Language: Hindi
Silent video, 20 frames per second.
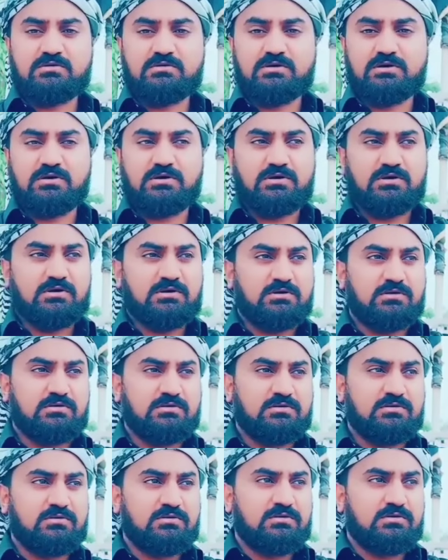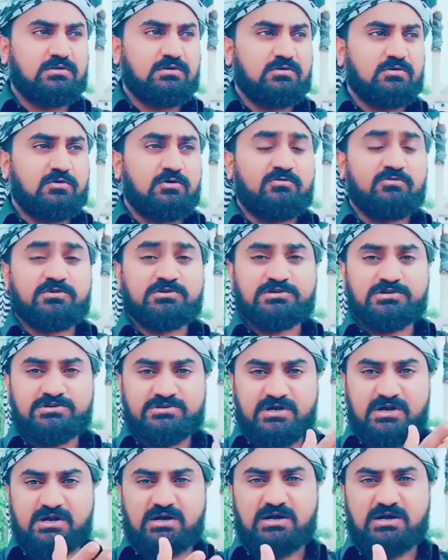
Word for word: ओवरसीज़ का